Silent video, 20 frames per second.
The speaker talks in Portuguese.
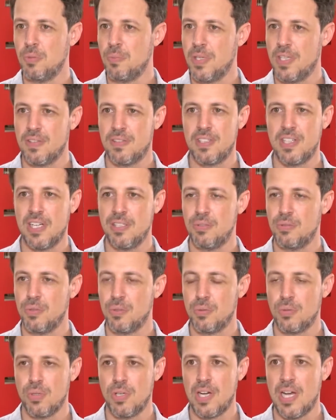do mestrado e
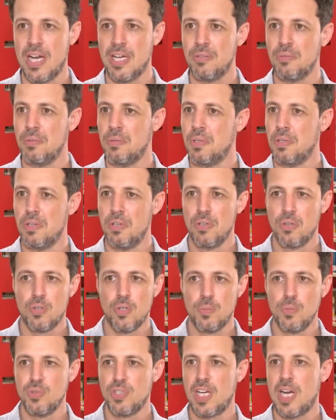doutorado
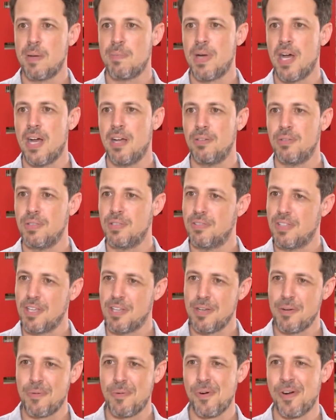como um trabalho, ele
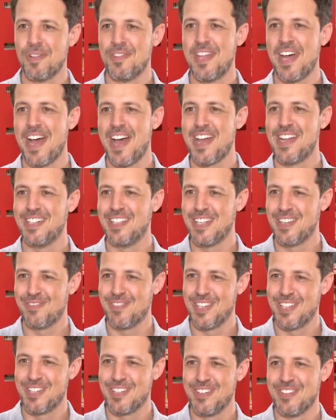tem que acordar, ele tem
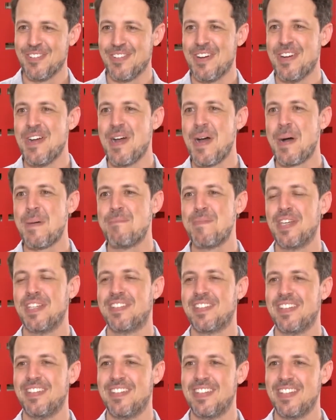que fazer a
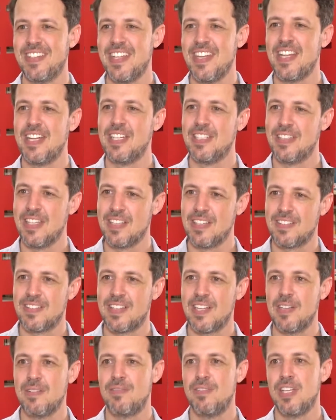pesquisa dele, ele tem que
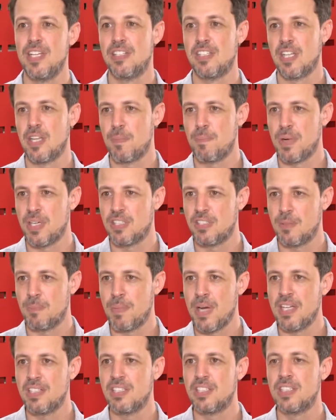escrever, ele tem que
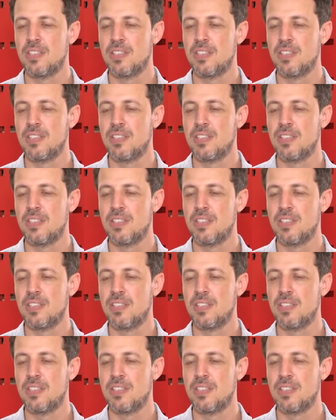participar de